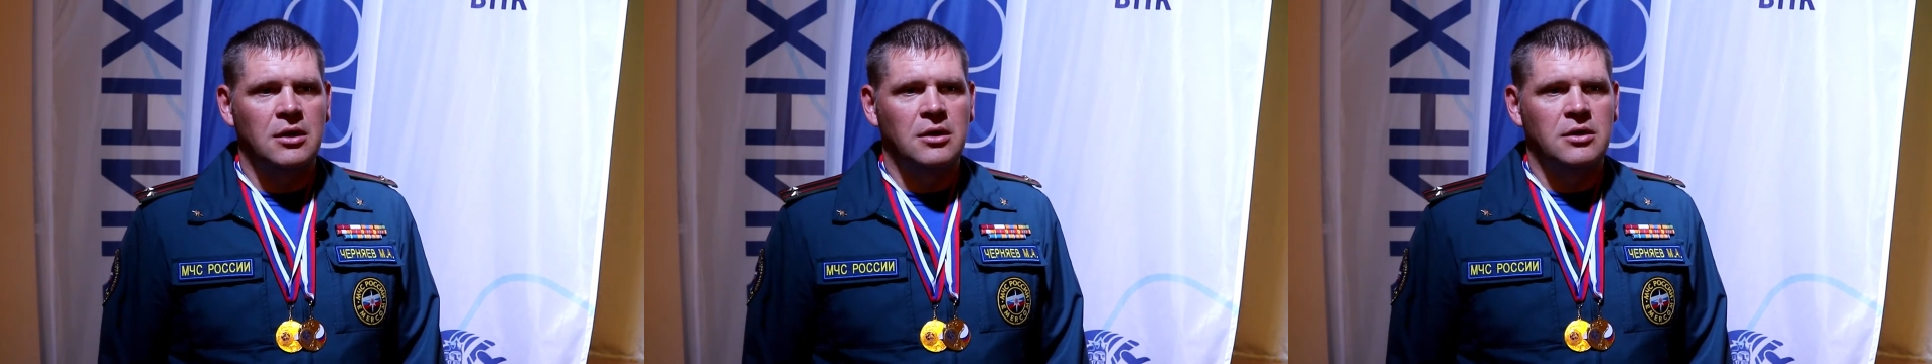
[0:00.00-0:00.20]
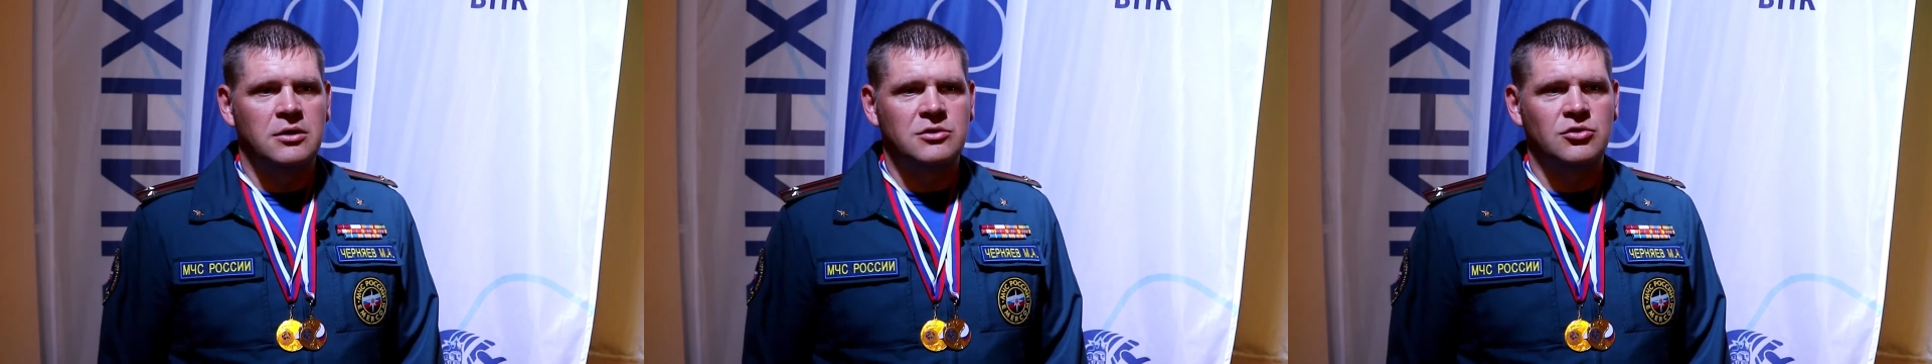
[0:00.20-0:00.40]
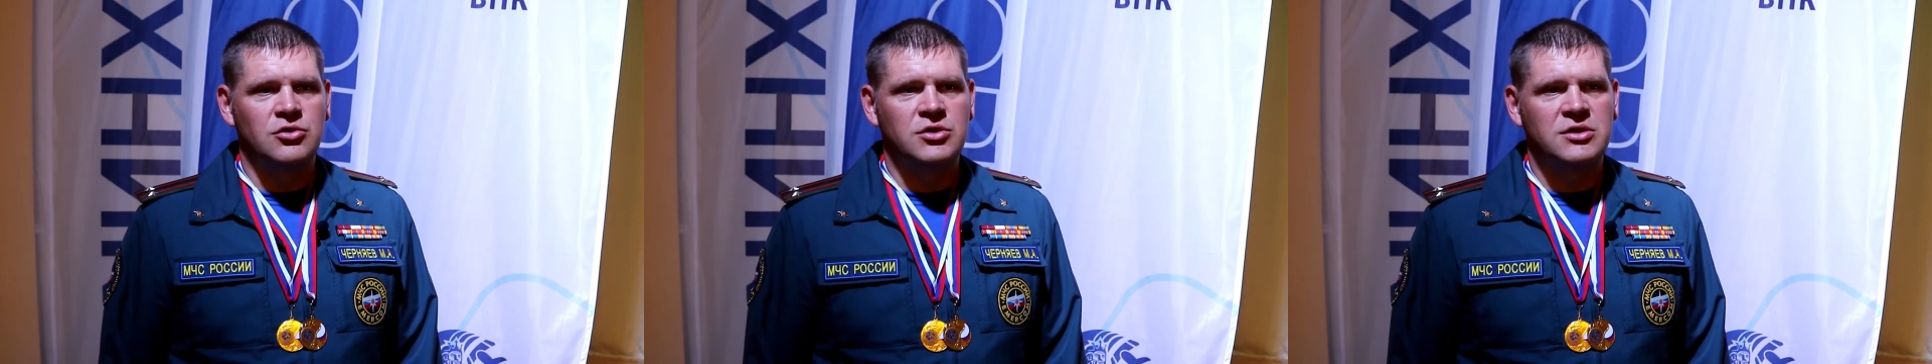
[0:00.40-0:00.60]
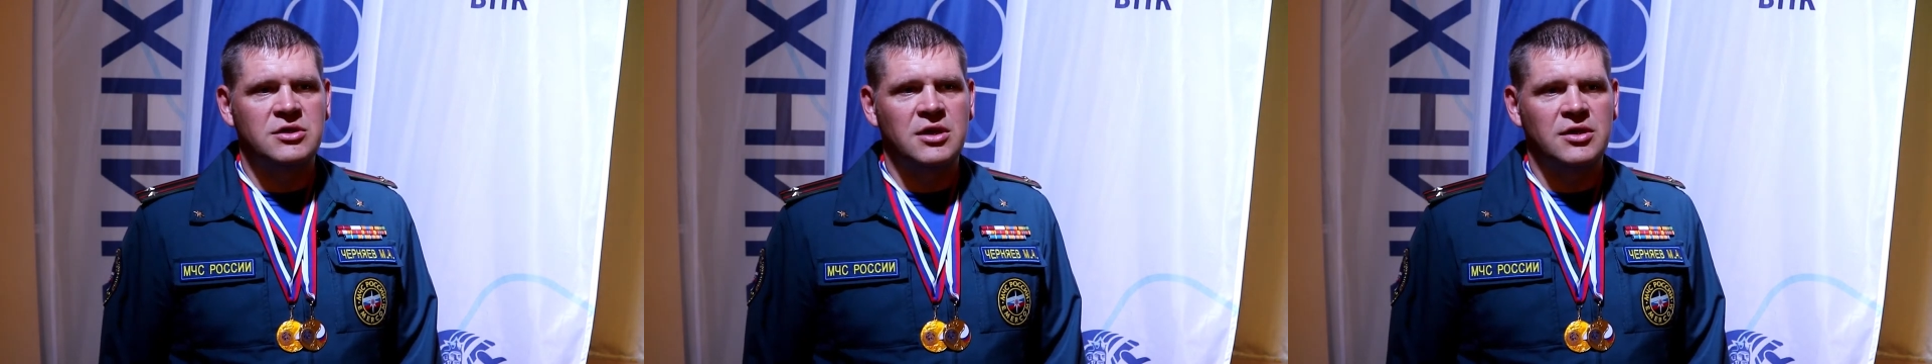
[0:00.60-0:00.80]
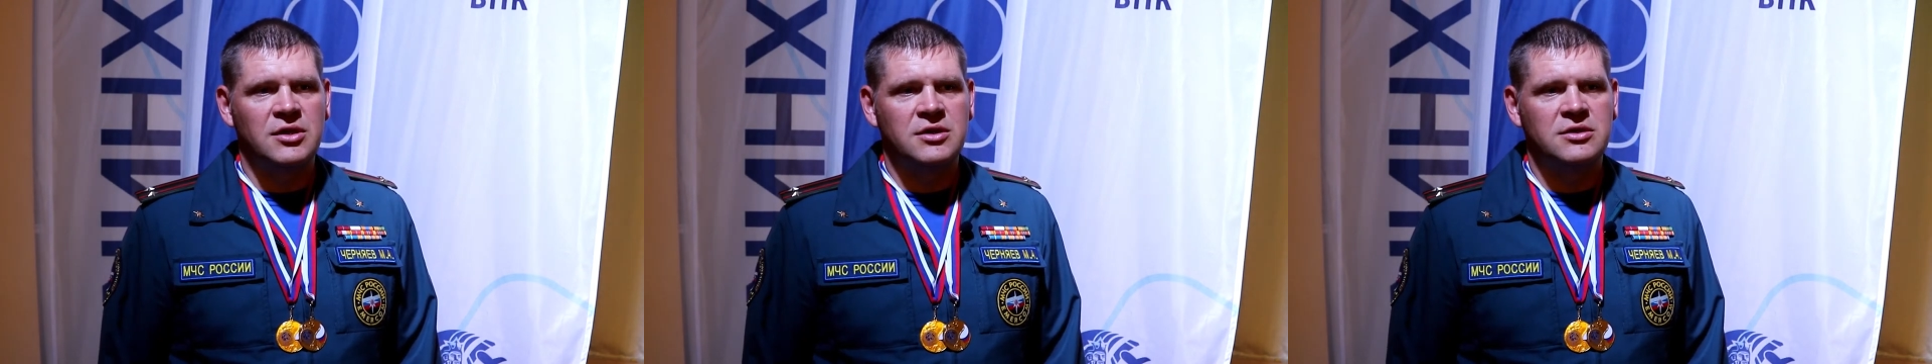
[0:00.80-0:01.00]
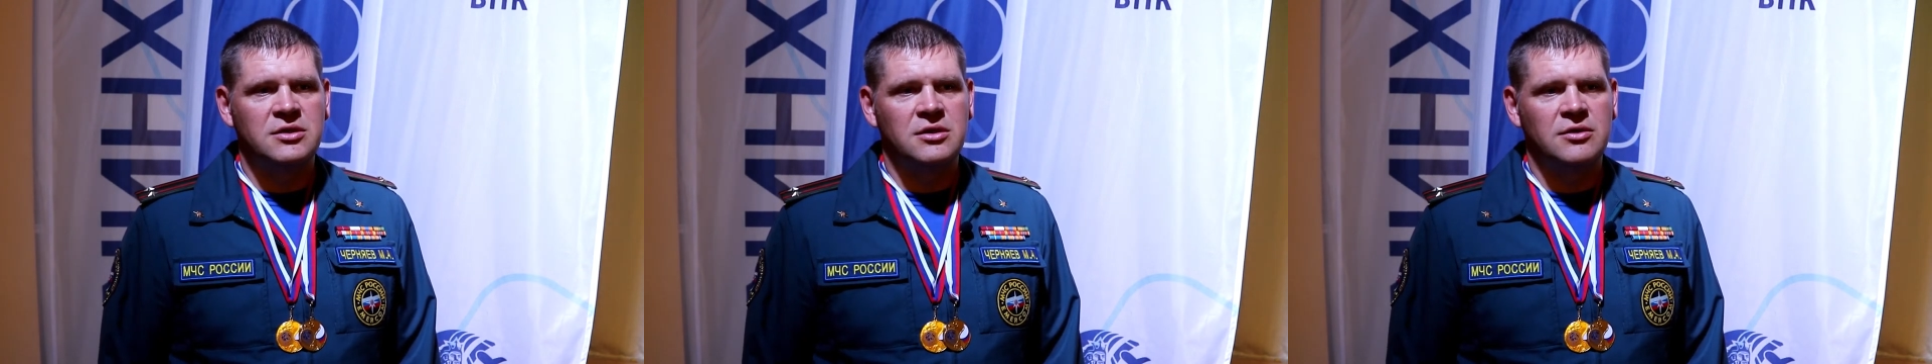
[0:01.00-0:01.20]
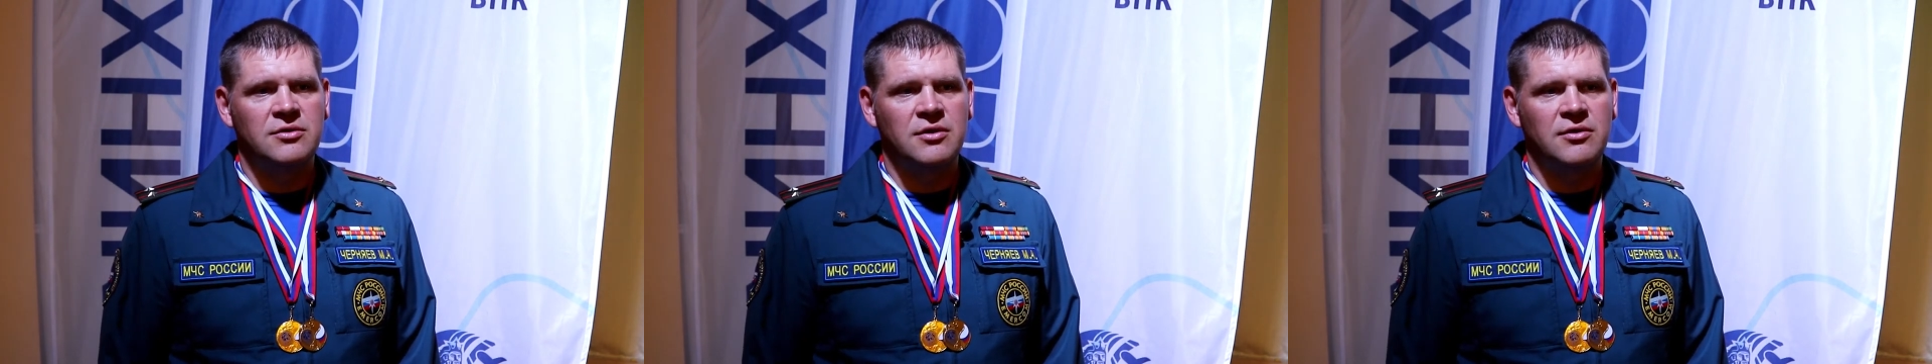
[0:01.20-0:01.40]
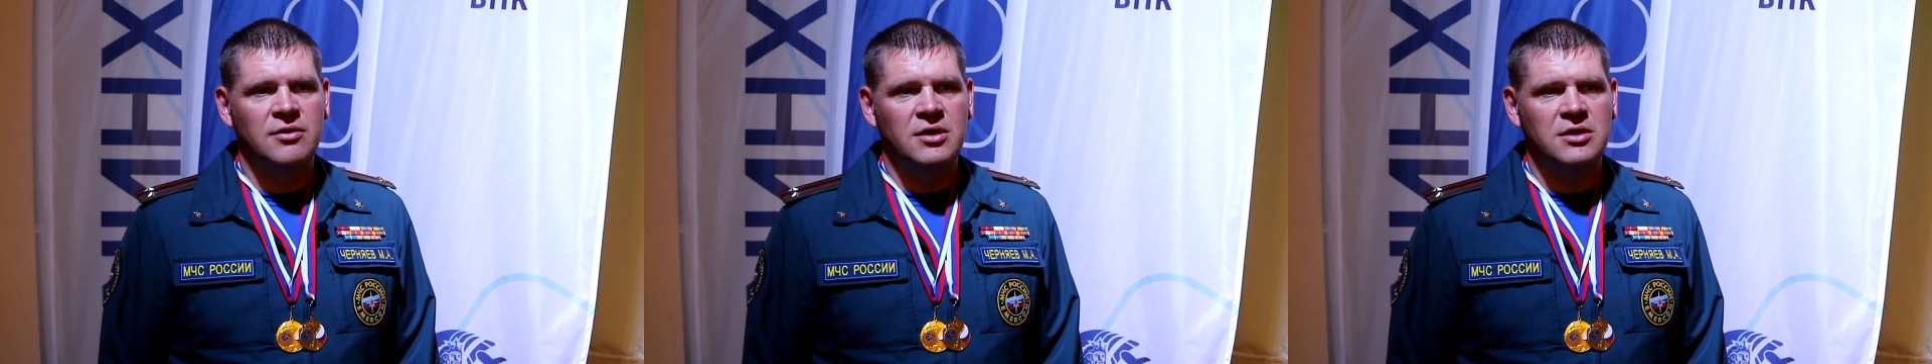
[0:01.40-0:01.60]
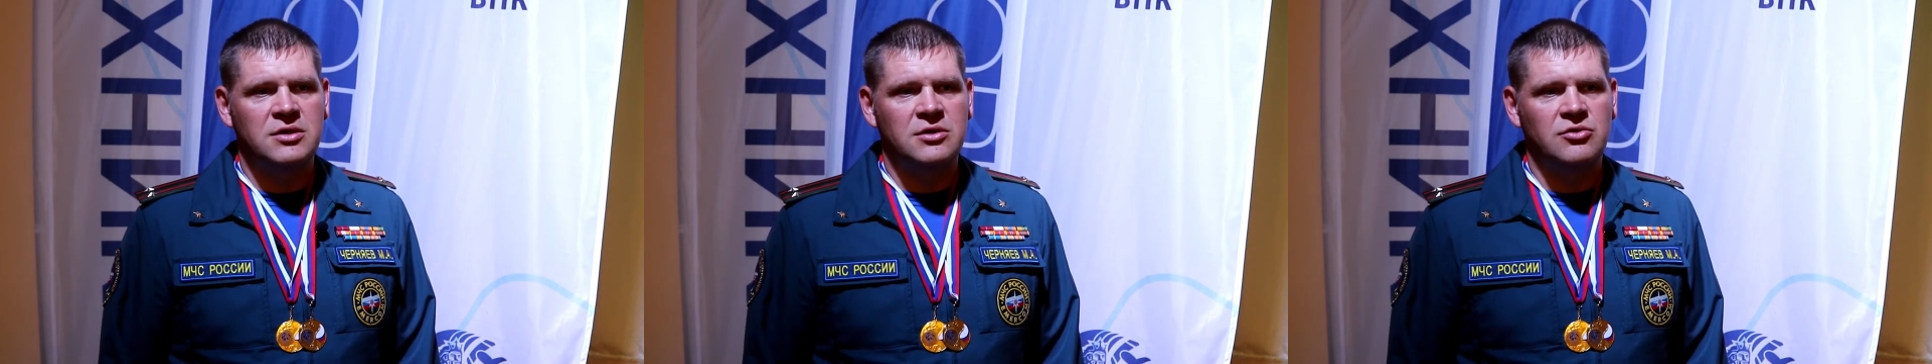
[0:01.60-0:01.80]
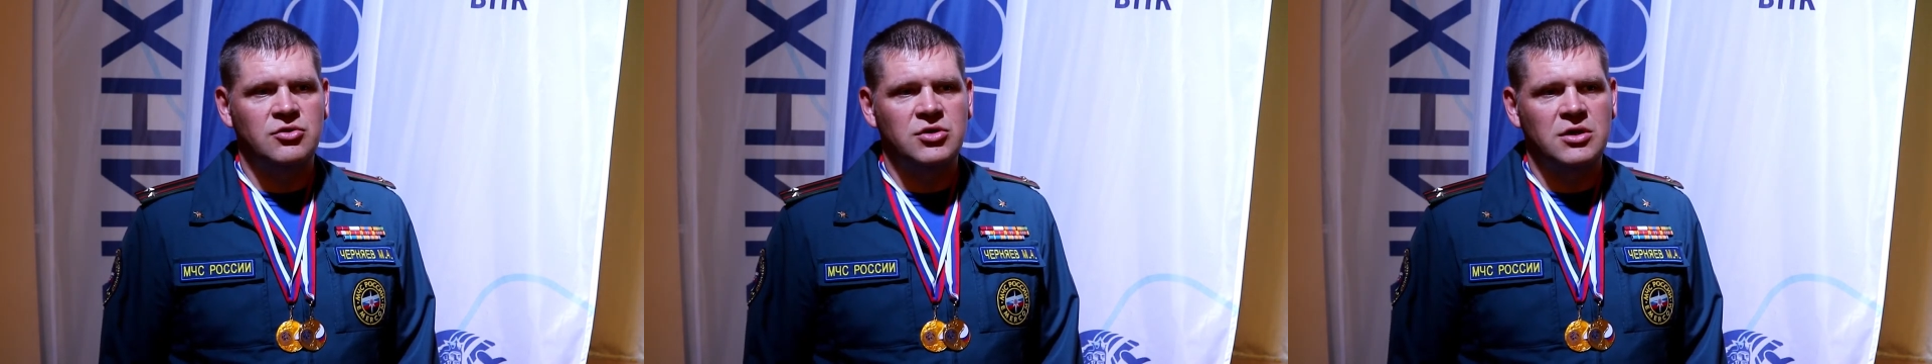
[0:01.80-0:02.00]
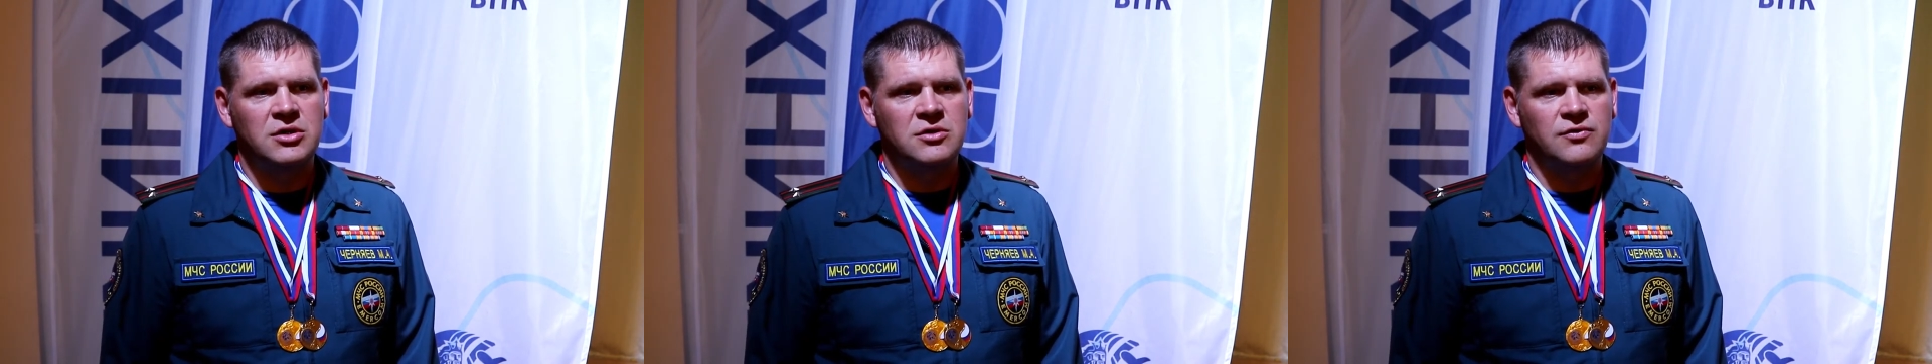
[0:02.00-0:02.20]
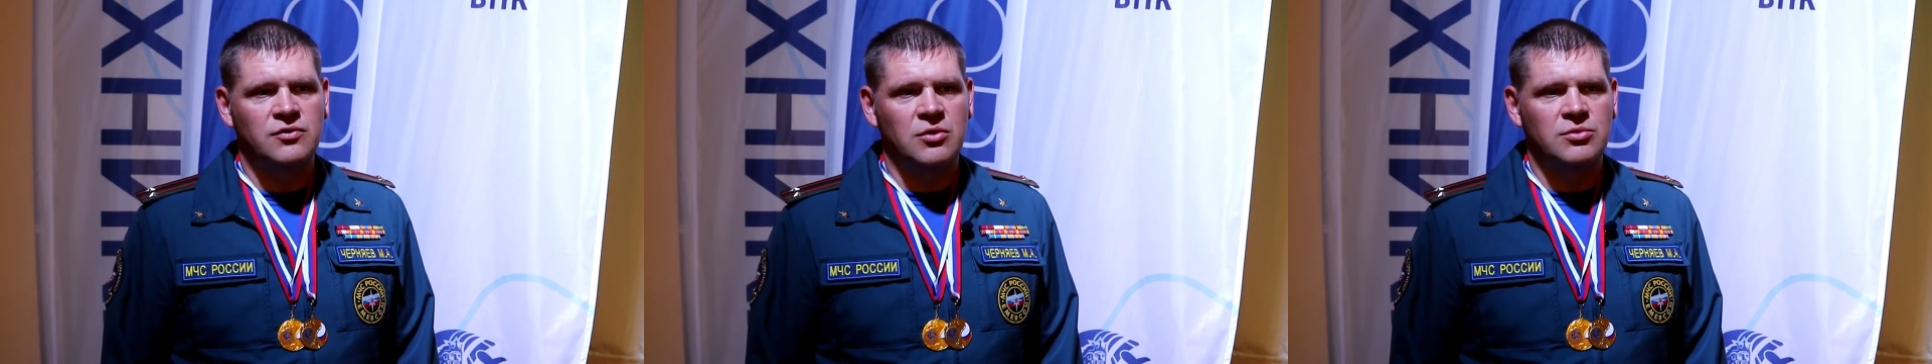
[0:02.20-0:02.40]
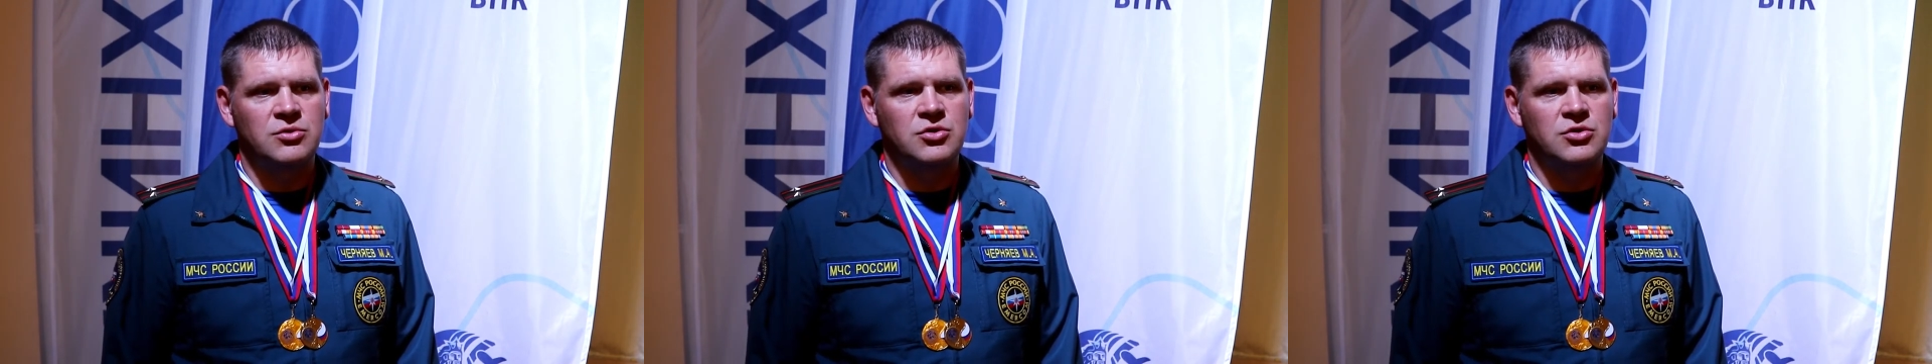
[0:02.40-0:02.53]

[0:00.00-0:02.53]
Сложность данных соревнований заключается в том,